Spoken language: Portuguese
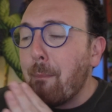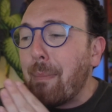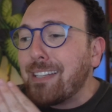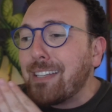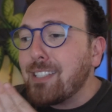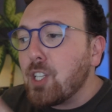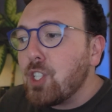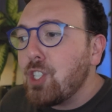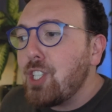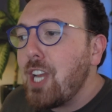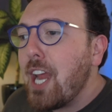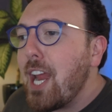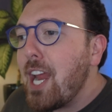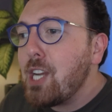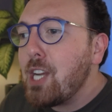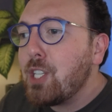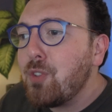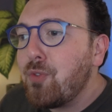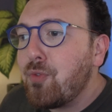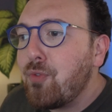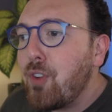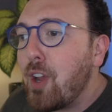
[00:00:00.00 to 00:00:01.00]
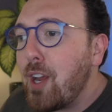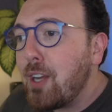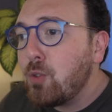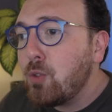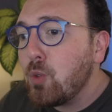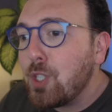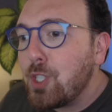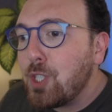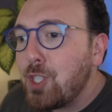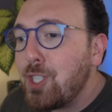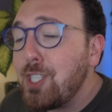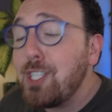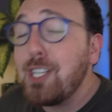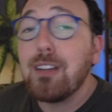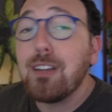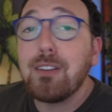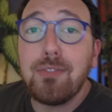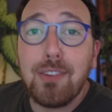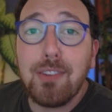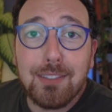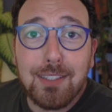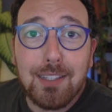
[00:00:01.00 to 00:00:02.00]
mas a gente fez o que
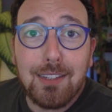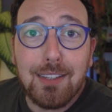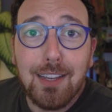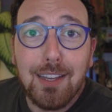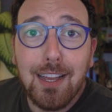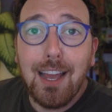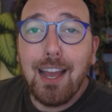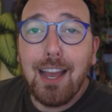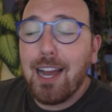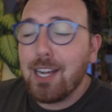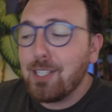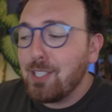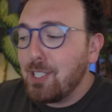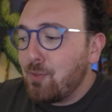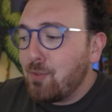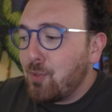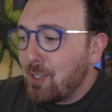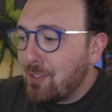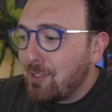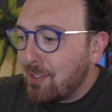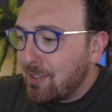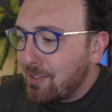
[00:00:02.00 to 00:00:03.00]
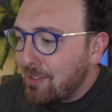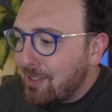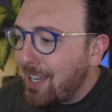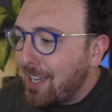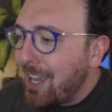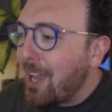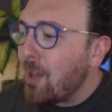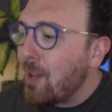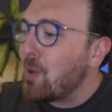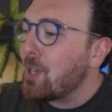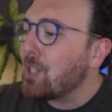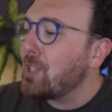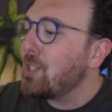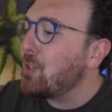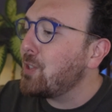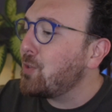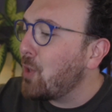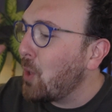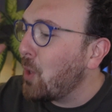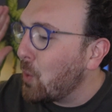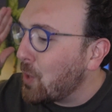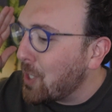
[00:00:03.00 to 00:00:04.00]
tinha que fazer. A gente foi sincero, a
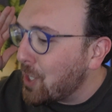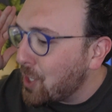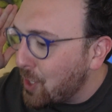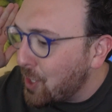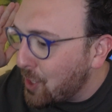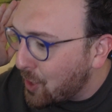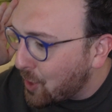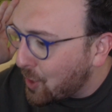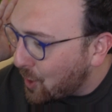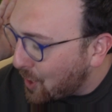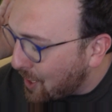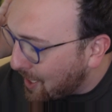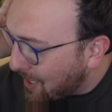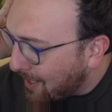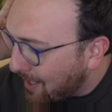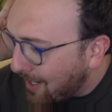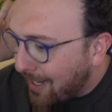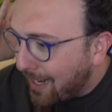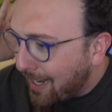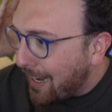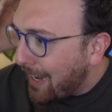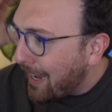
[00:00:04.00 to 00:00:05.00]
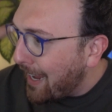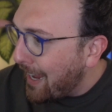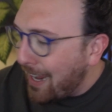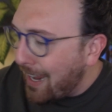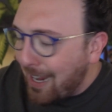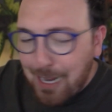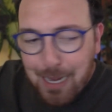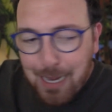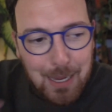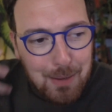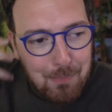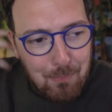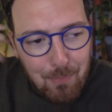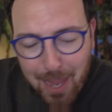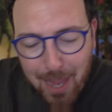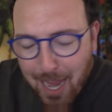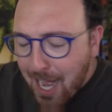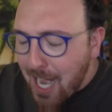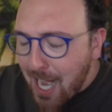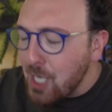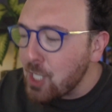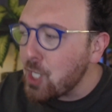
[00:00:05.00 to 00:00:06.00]
gente falou que a gente tinha é, é, em
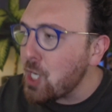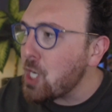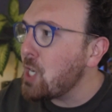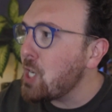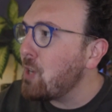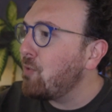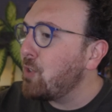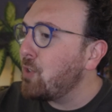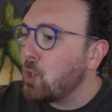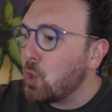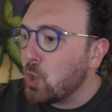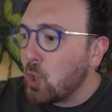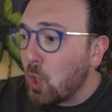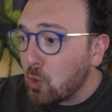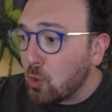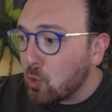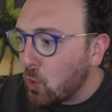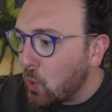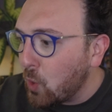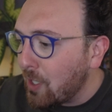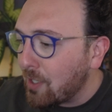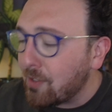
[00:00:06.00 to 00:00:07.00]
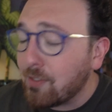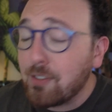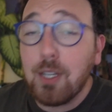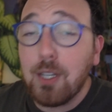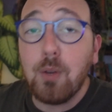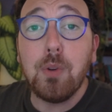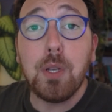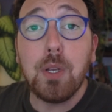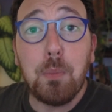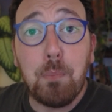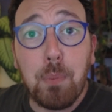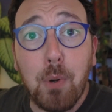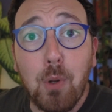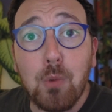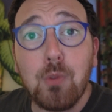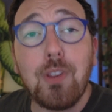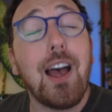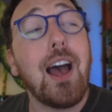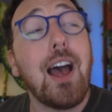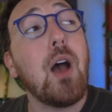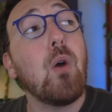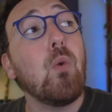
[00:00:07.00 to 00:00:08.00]
mente, divide o nosso coração e
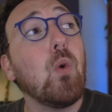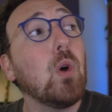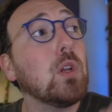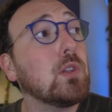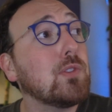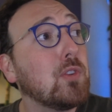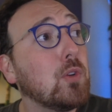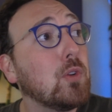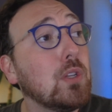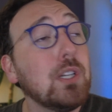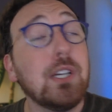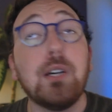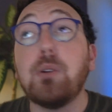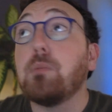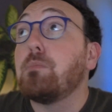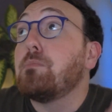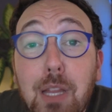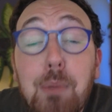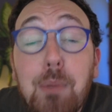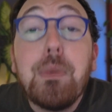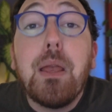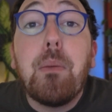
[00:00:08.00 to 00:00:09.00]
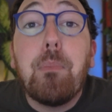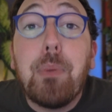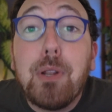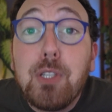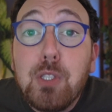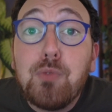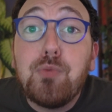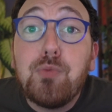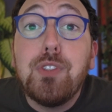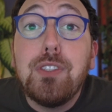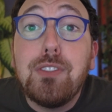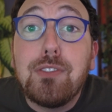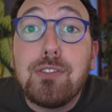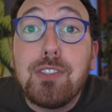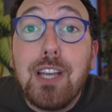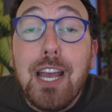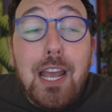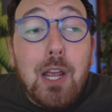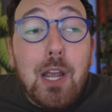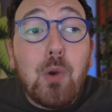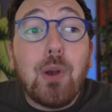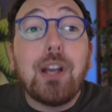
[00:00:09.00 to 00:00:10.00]
pronto. Ah, o outro falou não. A minha parte eu fiz.
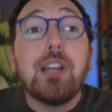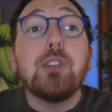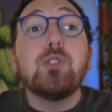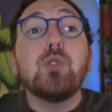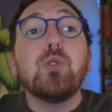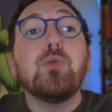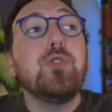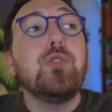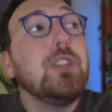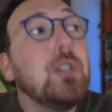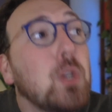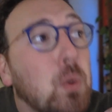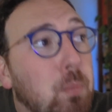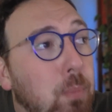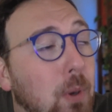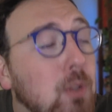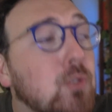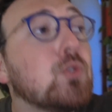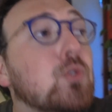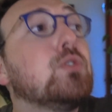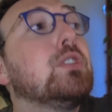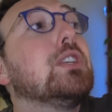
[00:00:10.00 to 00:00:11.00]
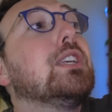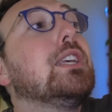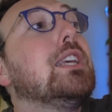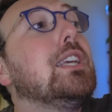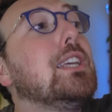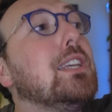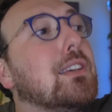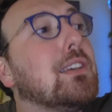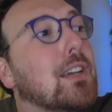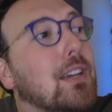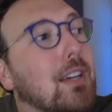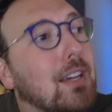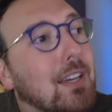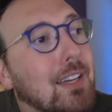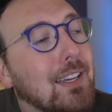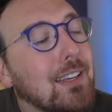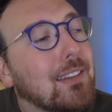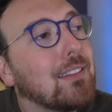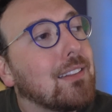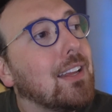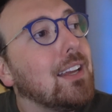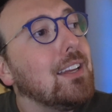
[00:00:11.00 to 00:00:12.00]
Eu resolvi, eu posso seguir.
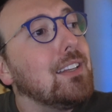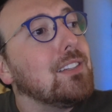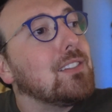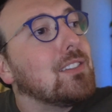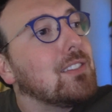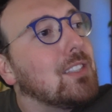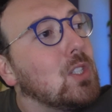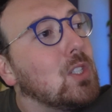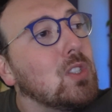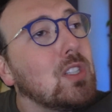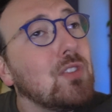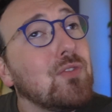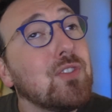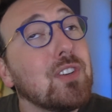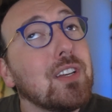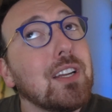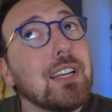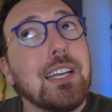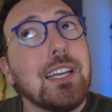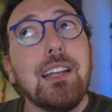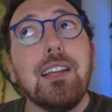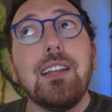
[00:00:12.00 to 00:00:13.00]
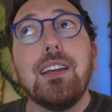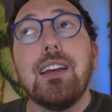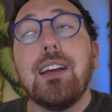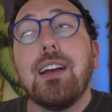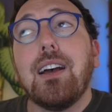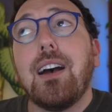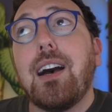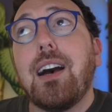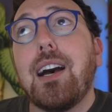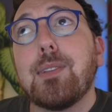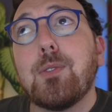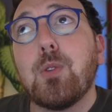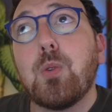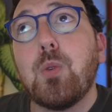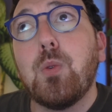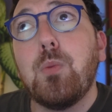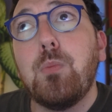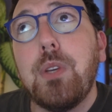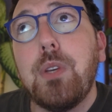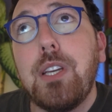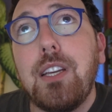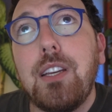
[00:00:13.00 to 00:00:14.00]
Entende? Senão você fica naquele, ah, tô
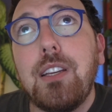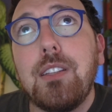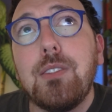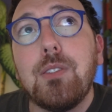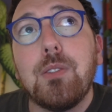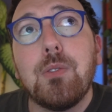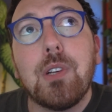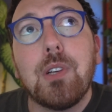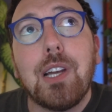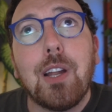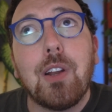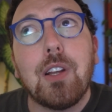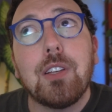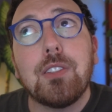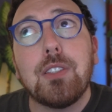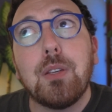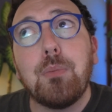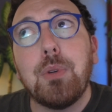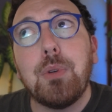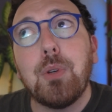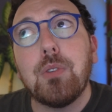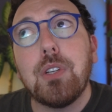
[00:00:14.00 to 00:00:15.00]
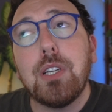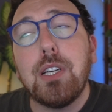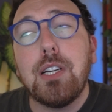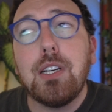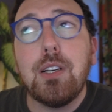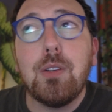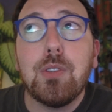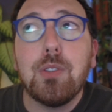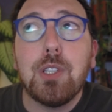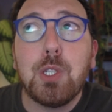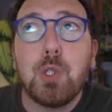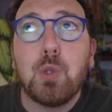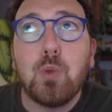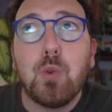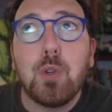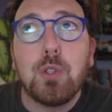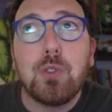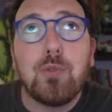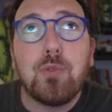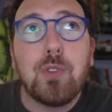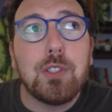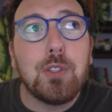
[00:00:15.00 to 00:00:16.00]
com medo, não quero receber um não, deixa o
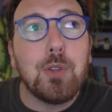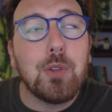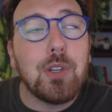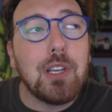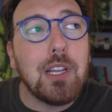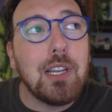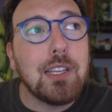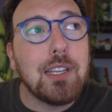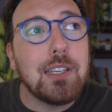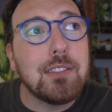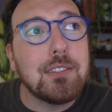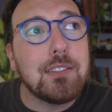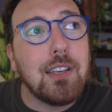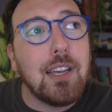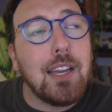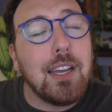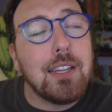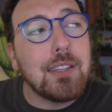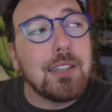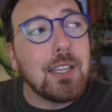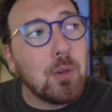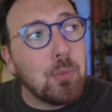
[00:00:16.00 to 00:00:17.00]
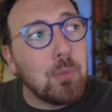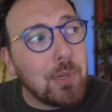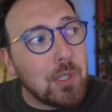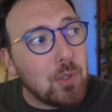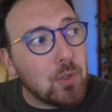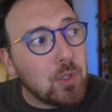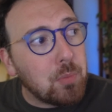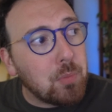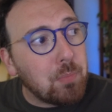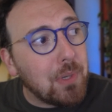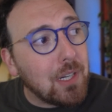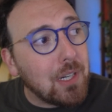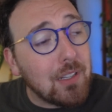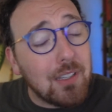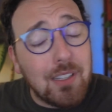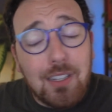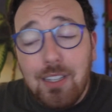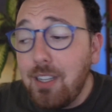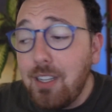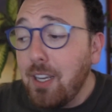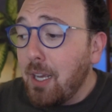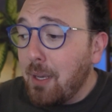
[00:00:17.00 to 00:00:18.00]
outro fazer o que ele quiser, tenho medo de
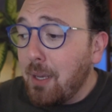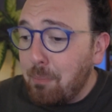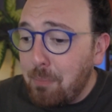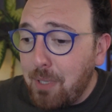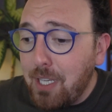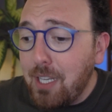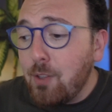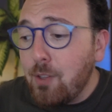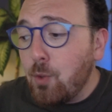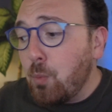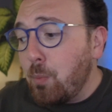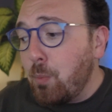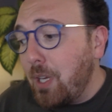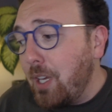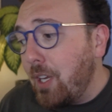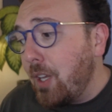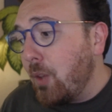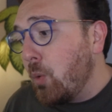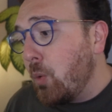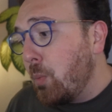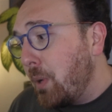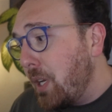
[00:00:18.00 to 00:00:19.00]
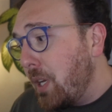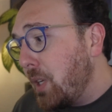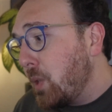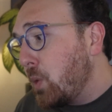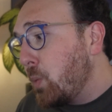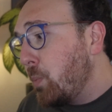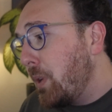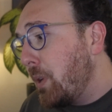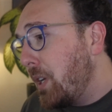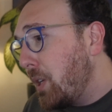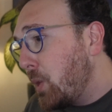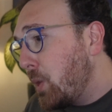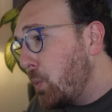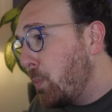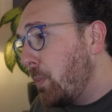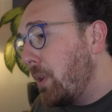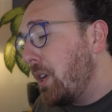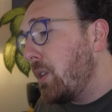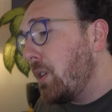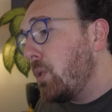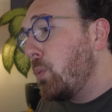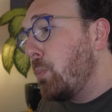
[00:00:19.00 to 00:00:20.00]
perder. Medo, medo, medo, medo,
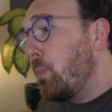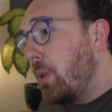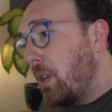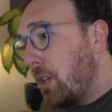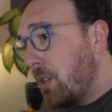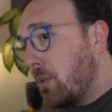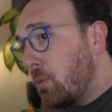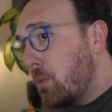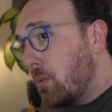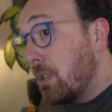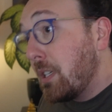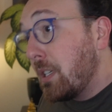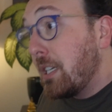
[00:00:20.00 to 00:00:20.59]
medo, medo.